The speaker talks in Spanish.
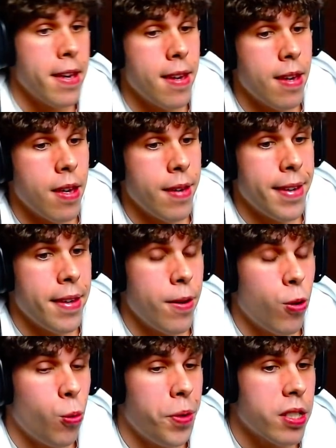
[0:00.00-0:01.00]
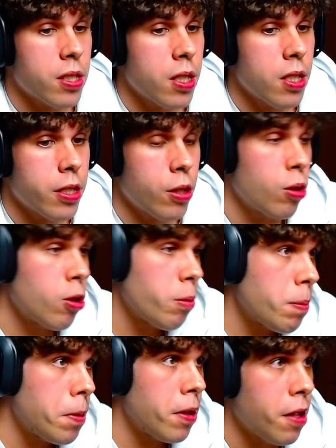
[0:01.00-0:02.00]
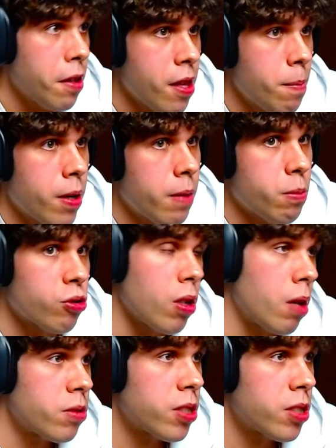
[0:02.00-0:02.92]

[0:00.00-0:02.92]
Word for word: y, y, hubiese sido en noviembre y diciembre, pues ah,